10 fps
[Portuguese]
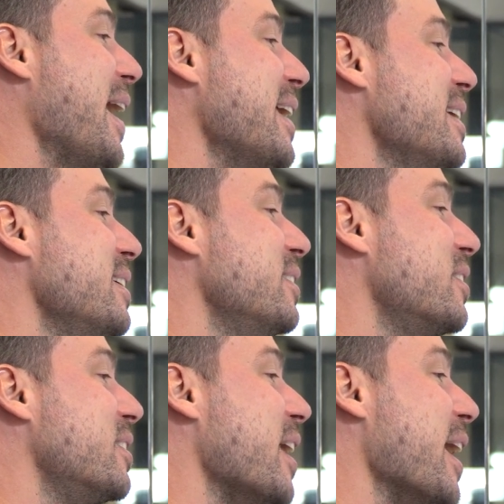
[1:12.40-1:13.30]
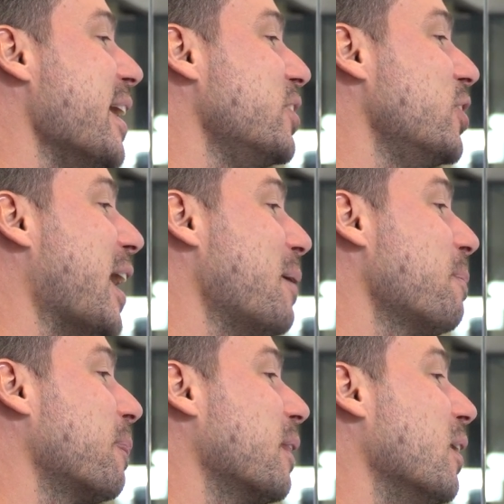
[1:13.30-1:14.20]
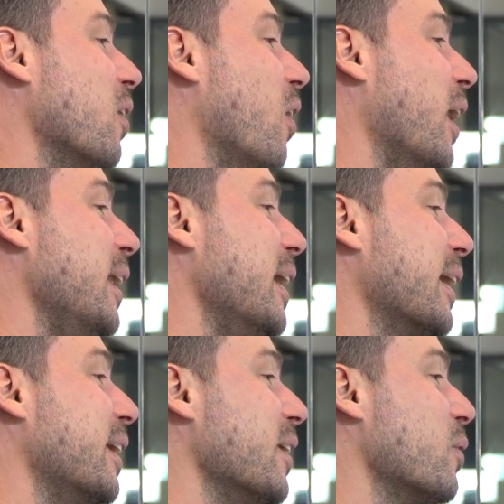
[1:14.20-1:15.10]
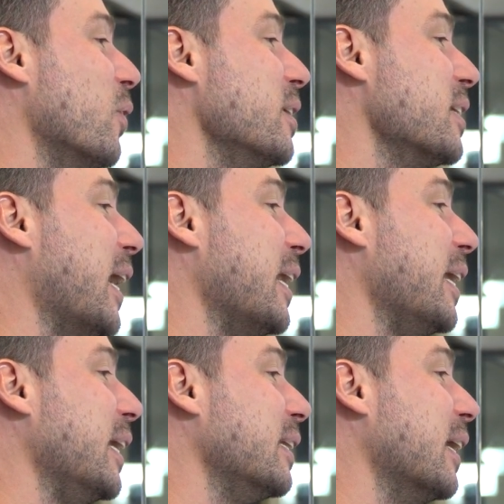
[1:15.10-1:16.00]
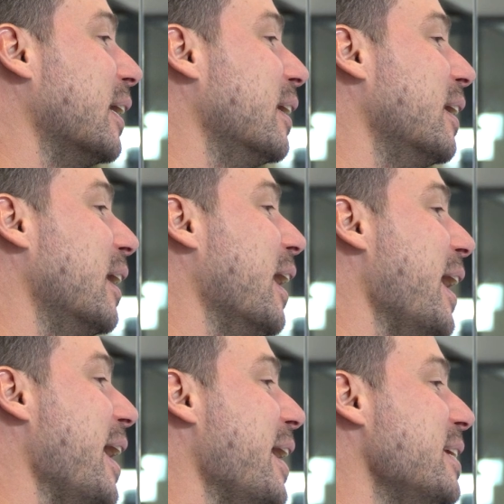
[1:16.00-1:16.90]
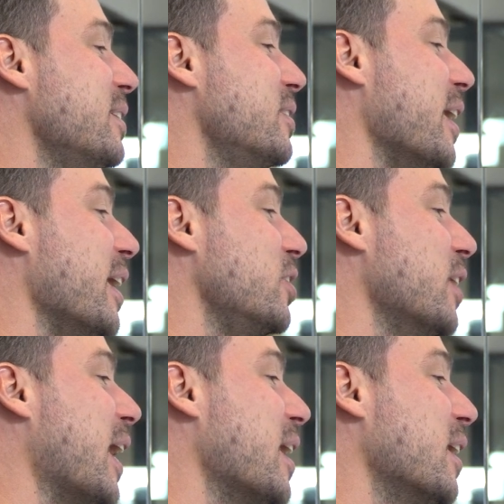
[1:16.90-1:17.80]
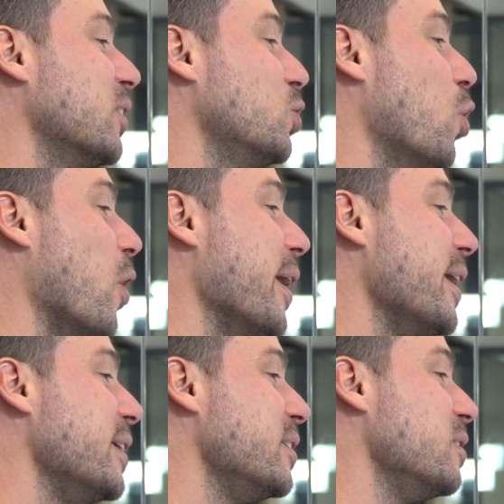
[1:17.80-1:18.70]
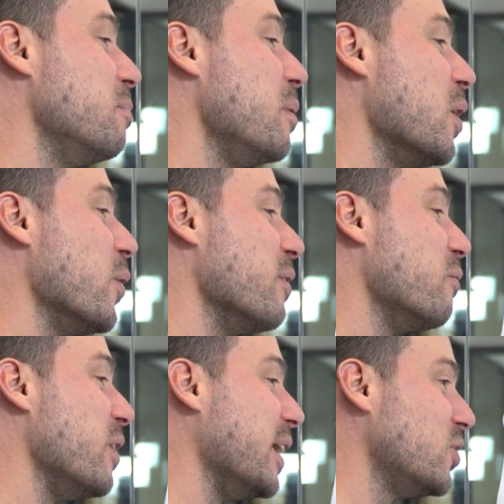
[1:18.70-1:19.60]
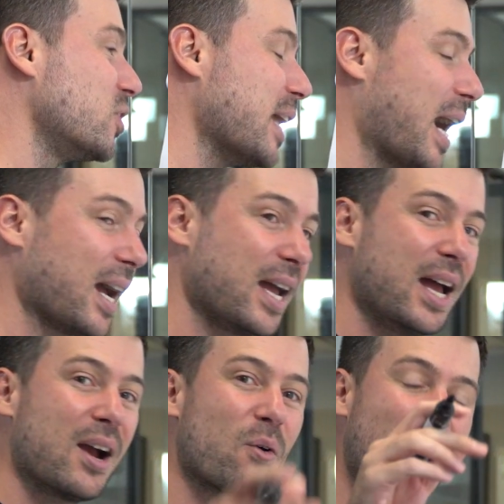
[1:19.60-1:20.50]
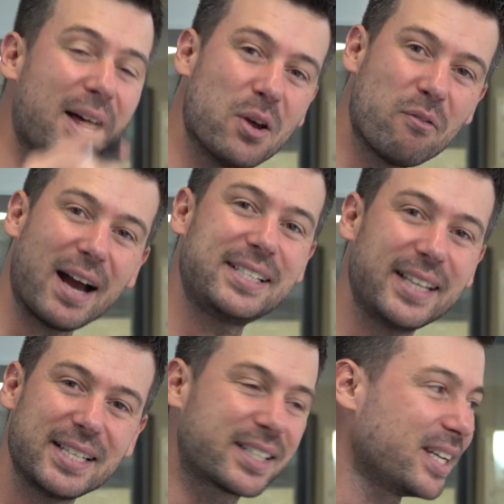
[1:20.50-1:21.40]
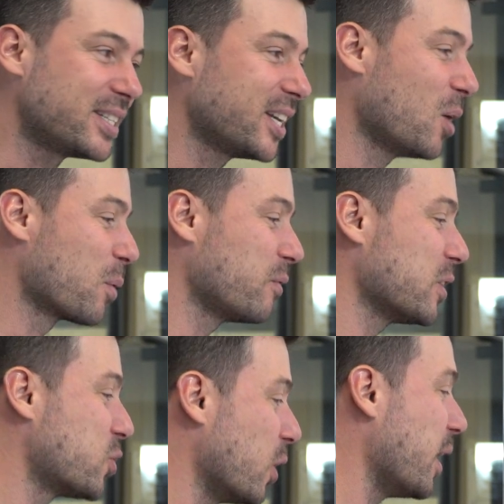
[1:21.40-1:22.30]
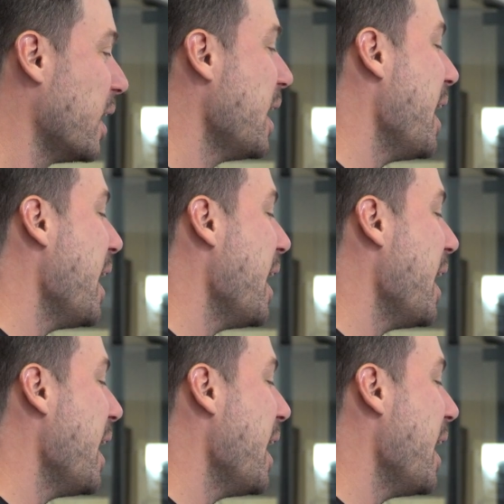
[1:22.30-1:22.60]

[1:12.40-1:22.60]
Enseja, olha que coisa linda, Enseja 2020, tá? Quando vai ser a inscrição, professor?